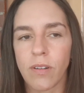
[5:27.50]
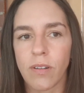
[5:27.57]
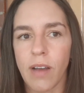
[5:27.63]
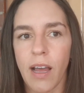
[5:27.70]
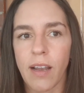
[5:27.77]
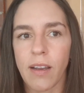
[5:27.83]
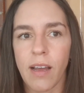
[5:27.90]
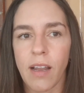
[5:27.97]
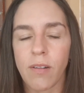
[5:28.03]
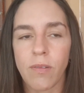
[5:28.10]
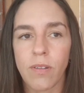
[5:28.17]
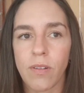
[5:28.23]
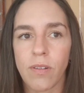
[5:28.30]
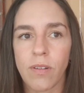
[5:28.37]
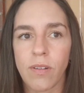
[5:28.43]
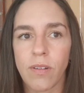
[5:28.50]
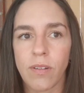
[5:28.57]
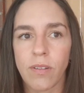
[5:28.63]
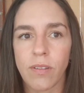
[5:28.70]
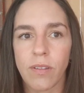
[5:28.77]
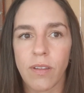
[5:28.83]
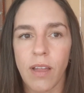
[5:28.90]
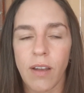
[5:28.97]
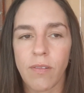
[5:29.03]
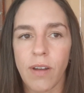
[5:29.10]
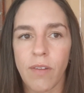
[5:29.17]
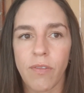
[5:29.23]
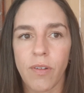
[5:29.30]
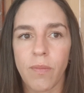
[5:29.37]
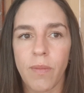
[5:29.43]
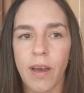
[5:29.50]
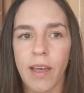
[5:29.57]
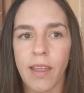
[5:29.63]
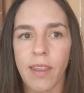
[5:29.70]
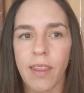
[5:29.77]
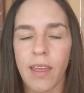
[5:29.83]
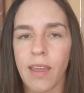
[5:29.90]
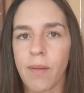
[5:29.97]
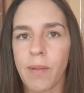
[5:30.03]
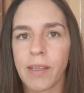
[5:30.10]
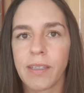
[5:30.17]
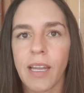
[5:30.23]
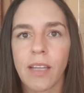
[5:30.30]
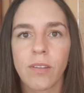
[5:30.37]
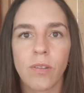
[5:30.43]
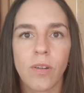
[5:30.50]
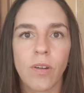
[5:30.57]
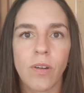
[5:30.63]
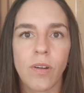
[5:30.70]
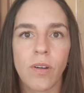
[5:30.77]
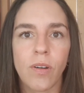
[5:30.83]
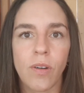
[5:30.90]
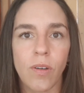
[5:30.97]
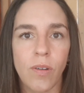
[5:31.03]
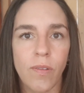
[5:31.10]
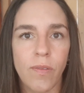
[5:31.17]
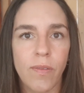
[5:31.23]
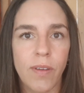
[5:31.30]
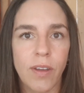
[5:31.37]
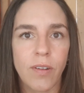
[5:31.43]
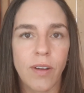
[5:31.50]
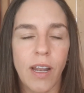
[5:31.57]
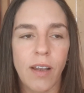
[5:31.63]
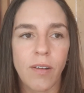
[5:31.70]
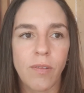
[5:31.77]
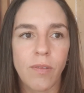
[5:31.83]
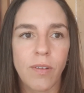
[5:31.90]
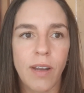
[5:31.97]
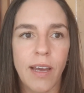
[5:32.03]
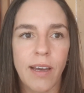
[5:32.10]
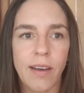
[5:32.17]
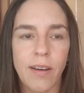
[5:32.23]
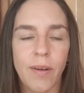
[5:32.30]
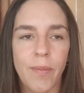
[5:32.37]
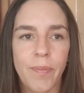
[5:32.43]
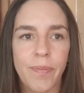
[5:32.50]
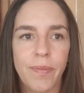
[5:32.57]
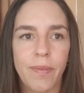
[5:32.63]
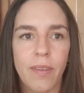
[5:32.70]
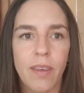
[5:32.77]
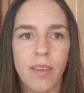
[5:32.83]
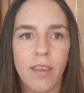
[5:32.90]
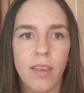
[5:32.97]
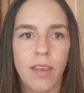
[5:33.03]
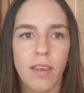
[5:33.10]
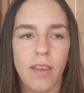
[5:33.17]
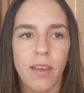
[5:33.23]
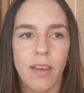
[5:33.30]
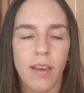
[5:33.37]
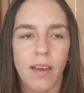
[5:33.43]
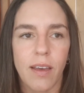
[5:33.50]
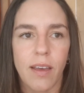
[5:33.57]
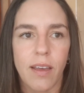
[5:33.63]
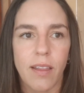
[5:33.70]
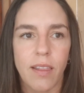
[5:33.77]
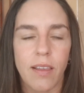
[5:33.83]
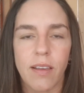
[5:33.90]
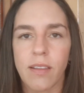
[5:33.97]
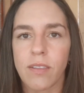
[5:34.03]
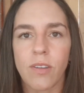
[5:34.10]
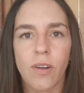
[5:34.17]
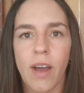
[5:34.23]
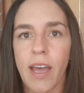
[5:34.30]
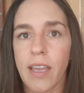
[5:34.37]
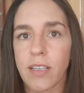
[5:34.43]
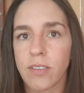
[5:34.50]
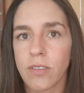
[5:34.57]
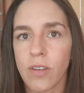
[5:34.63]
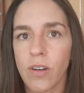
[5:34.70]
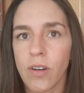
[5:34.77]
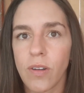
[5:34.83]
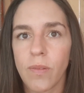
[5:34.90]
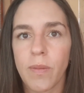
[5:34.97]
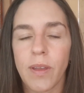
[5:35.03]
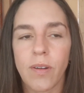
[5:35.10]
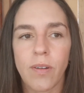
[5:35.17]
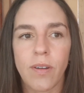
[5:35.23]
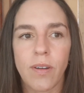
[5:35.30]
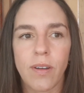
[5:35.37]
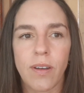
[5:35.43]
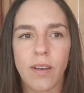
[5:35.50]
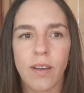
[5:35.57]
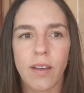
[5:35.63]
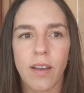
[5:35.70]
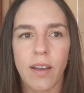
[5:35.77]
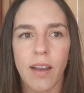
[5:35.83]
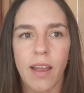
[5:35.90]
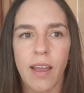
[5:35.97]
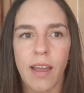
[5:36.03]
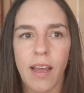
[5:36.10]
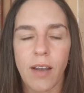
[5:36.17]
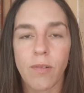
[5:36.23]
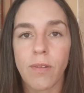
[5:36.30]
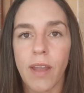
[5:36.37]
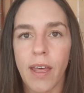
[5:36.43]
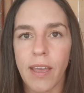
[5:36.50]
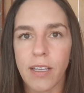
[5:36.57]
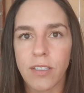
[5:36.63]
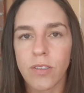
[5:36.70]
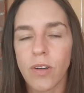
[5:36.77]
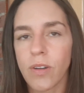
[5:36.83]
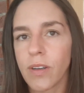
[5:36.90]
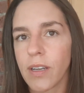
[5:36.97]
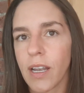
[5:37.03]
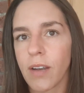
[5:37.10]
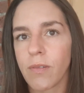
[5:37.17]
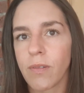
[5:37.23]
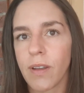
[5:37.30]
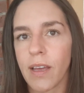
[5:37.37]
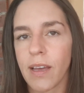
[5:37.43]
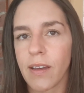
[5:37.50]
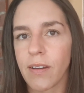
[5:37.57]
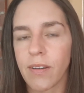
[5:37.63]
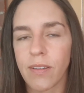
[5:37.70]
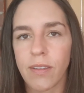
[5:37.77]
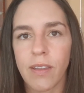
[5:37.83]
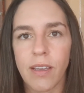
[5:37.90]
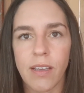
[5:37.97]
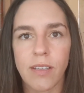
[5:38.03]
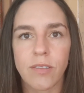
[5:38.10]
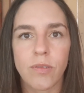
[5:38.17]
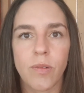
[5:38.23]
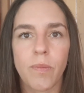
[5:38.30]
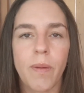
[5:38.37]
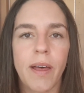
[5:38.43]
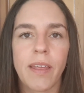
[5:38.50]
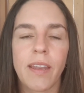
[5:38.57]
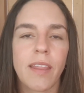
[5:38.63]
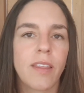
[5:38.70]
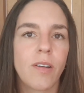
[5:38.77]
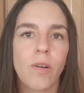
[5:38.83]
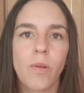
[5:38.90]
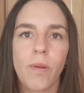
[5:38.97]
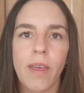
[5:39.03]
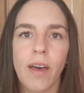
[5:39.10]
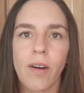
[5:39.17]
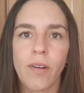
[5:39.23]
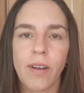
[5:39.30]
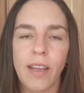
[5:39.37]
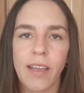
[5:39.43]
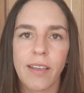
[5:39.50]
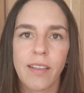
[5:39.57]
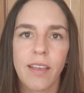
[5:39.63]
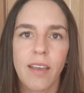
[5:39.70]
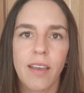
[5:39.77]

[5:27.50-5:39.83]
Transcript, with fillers: alguna forma de maltrato o vieron alguna eh, drogadicción, vieron eh, alguna adicción en alguna de sus padres, de los cuidadores